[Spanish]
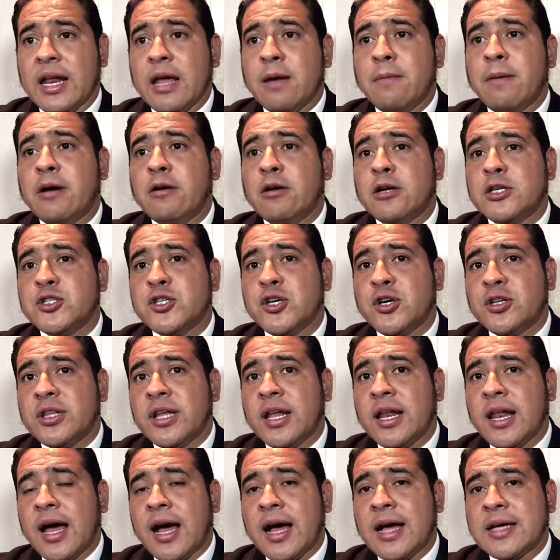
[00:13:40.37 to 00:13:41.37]
que la
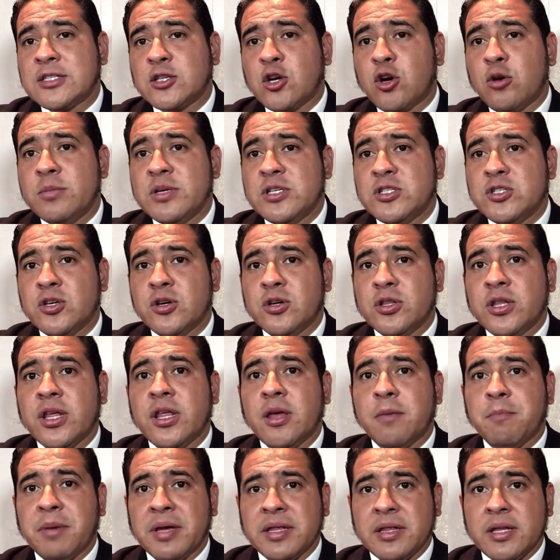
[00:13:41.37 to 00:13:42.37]
evaluación de las
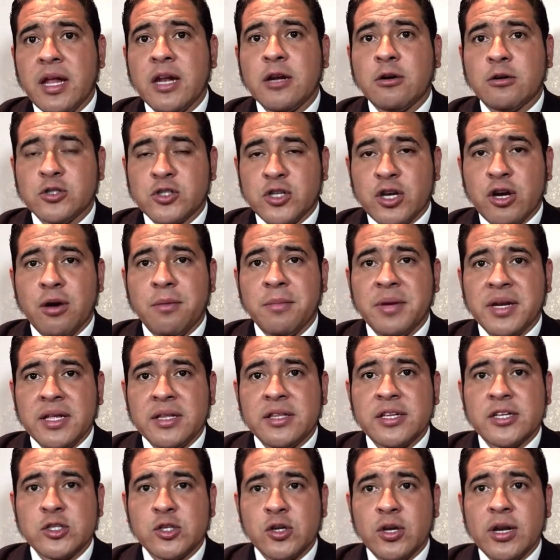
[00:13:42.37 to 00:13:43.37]
comisiones depende del Consejo de
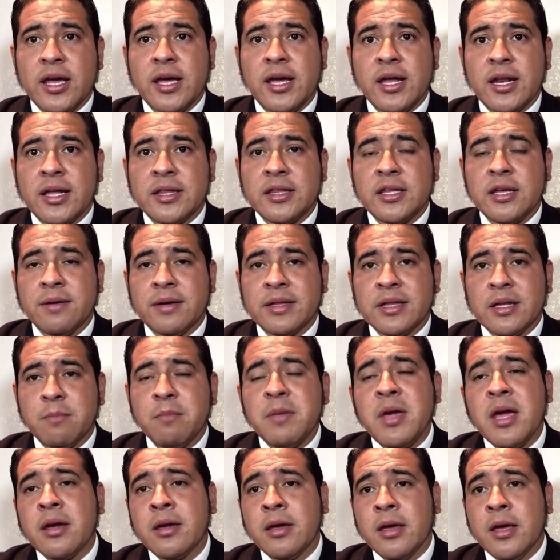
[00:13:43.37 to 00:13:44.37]
Administración Legislativa
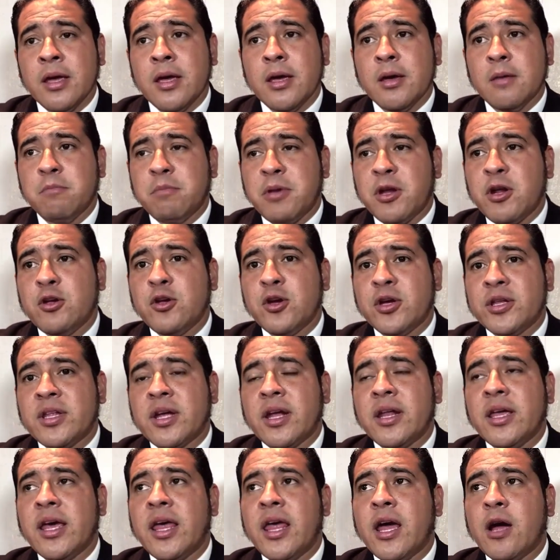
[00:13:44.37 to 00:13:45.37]
también, pero yo
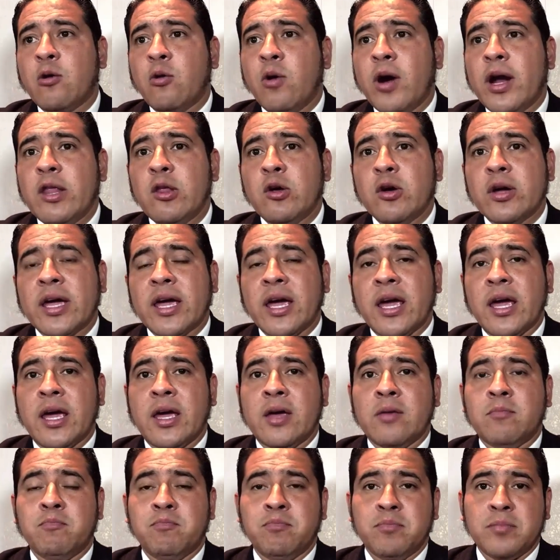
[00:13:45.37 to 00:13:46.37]
estaría de acuerdo
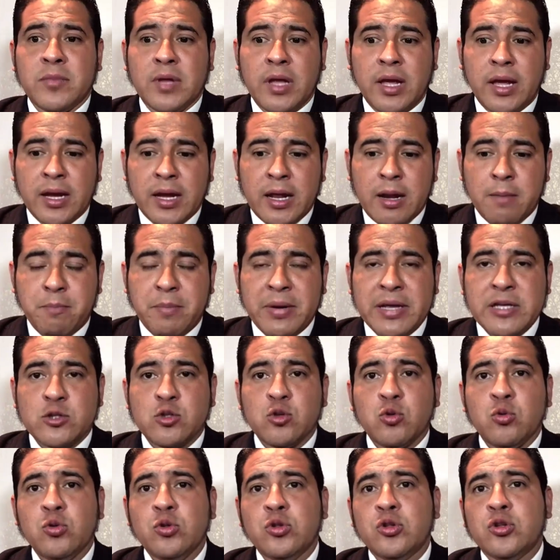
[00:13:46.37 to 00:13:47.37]
que en el
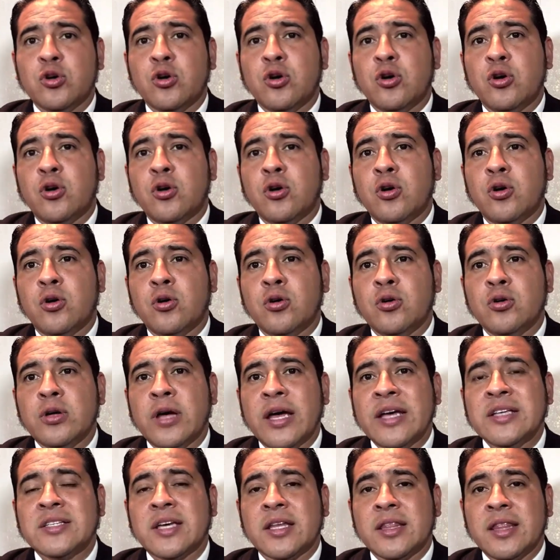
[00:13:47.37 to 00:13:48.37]
presunto
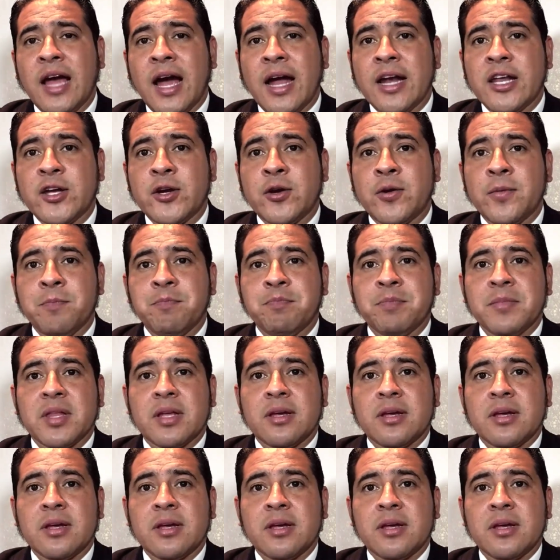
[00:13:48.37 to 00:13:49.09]
escenario